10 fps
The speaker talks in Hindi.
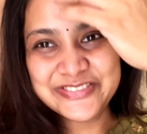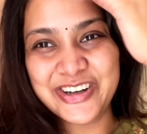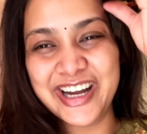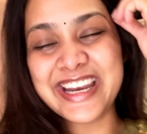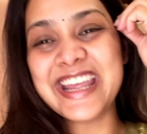
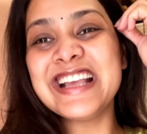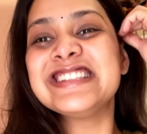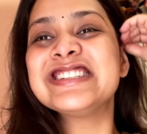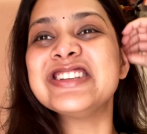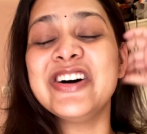मॉर्निंग
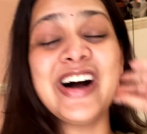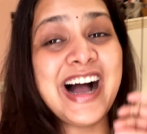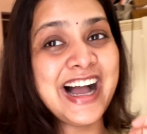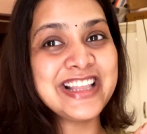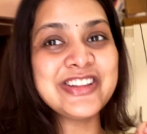सो
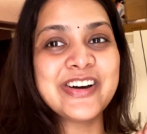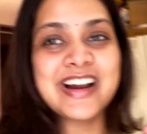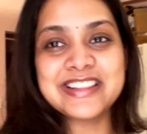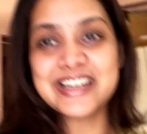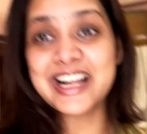आज
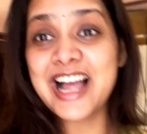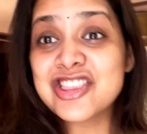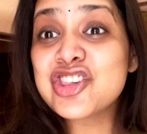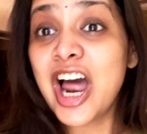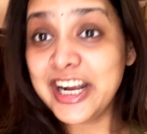नवरात्र का
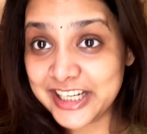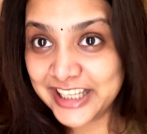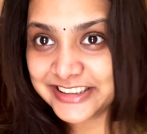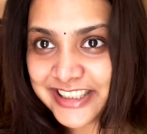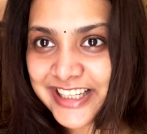
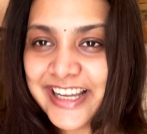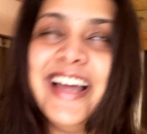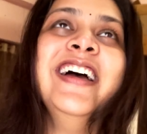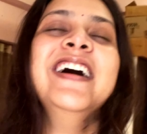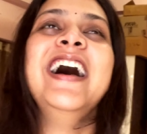छठा दिन है
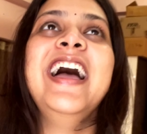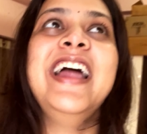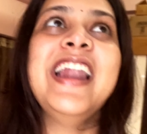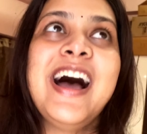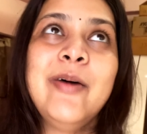
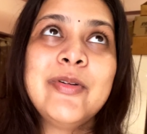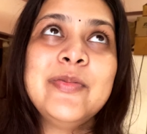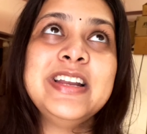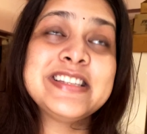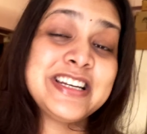एंड अभी
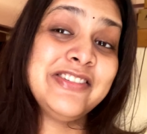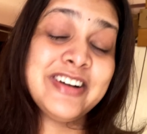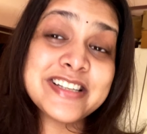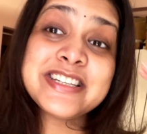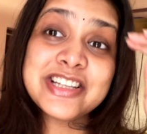मेरी स्टिल
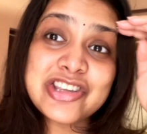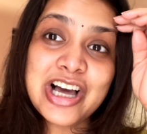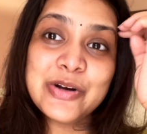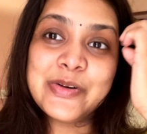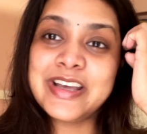फास्टिंग
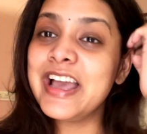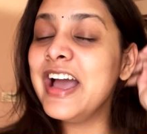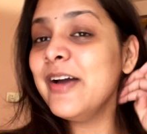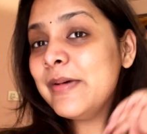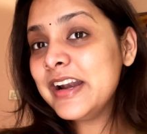चालू हुई
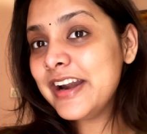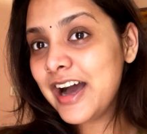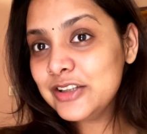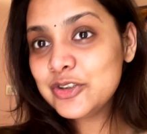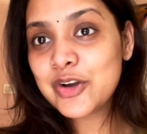है मैंने
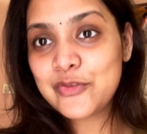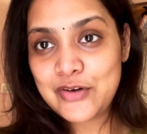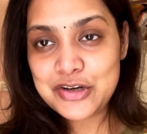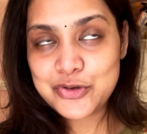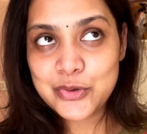नहा धोकर
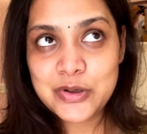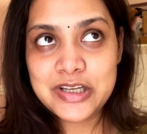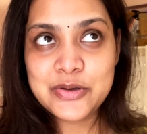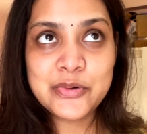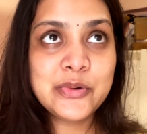फ्रेश हो
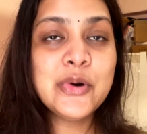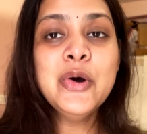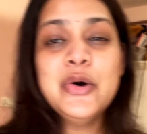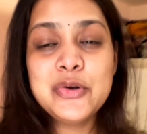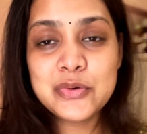गई हूँ
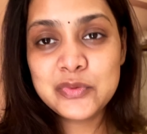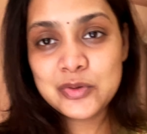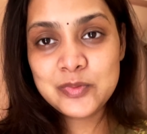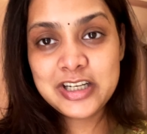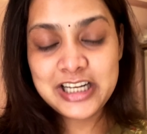रूम
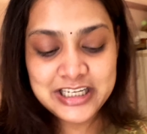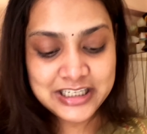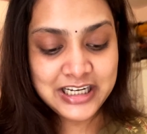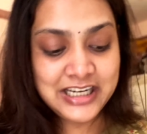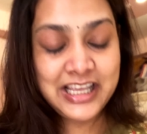वूम भी क्लीन
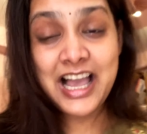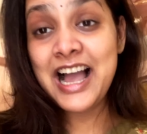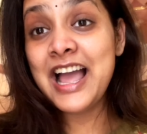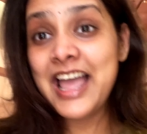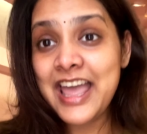कर लिया
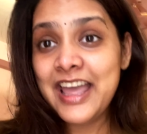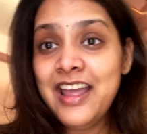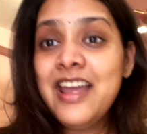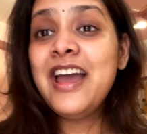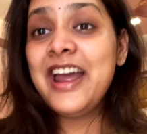है
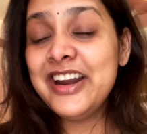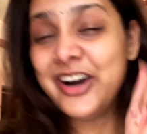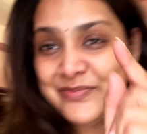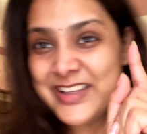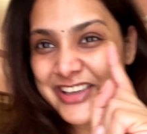एंड
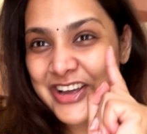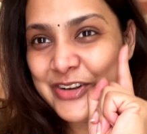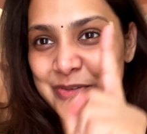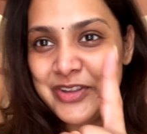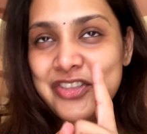अब मैं जा
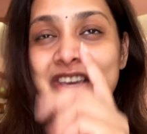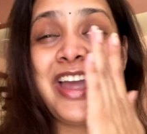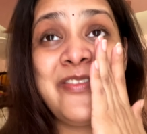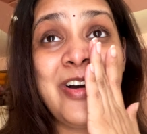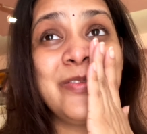रही हूँ नीचे
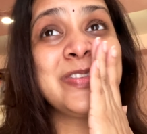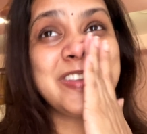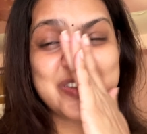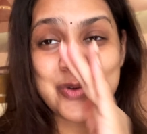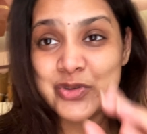एंड मैं
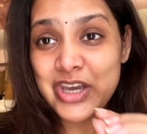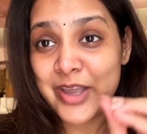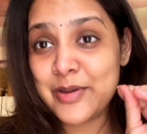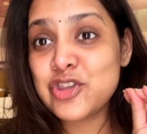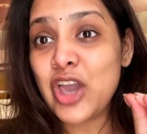आपसे सोचा
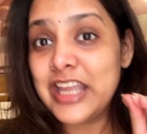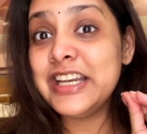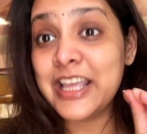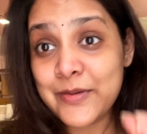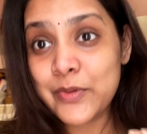कि मैं चाय
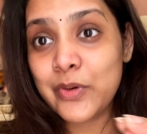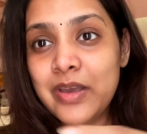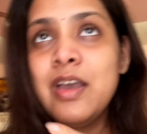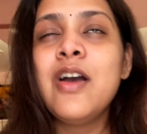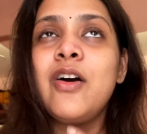नहीं
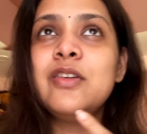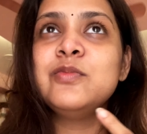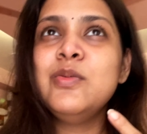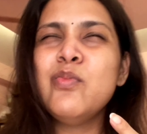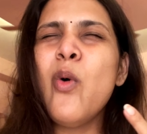पीऊँगी पर
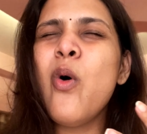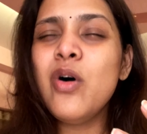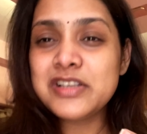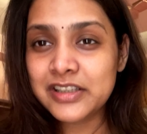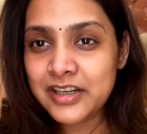मुझे
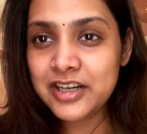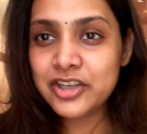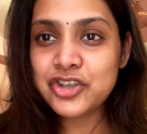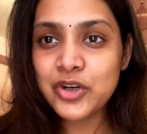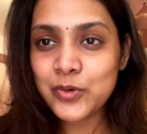बहुत ज़्यादा
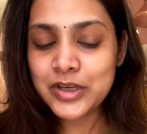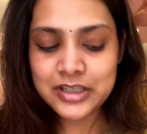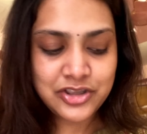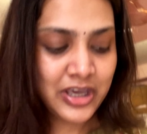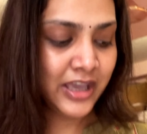एडिक्शन हो गया
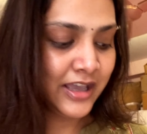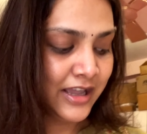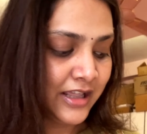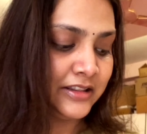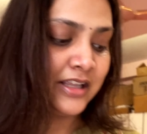था चाय का
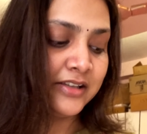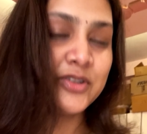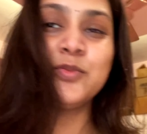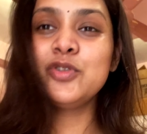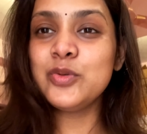आई थिंक
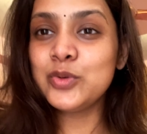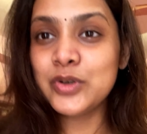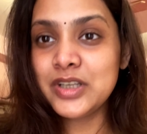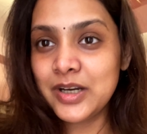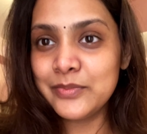सो मुझे वो
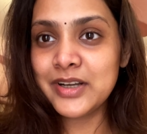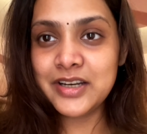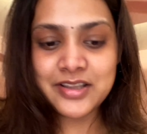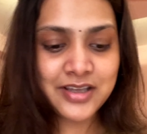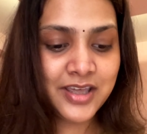थोड़ी कम
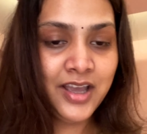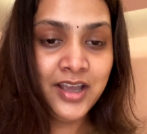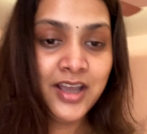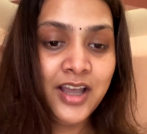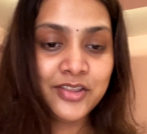करनी चाहिए
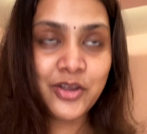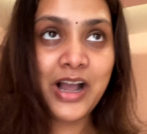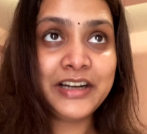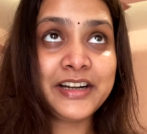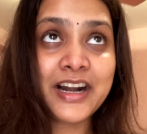तो
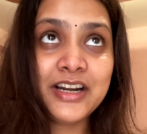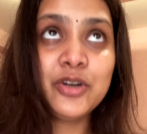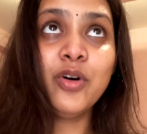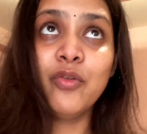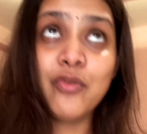आई ट्राई
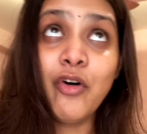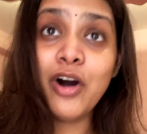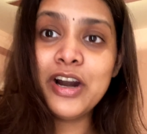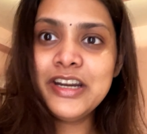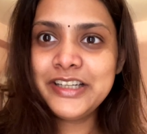टू
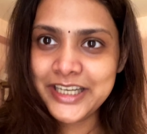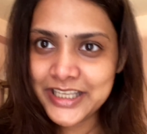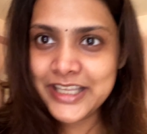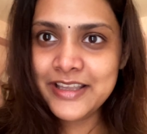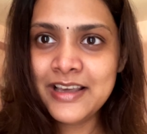अवॉइड
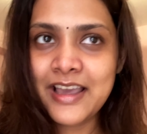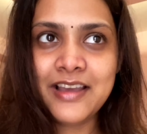टी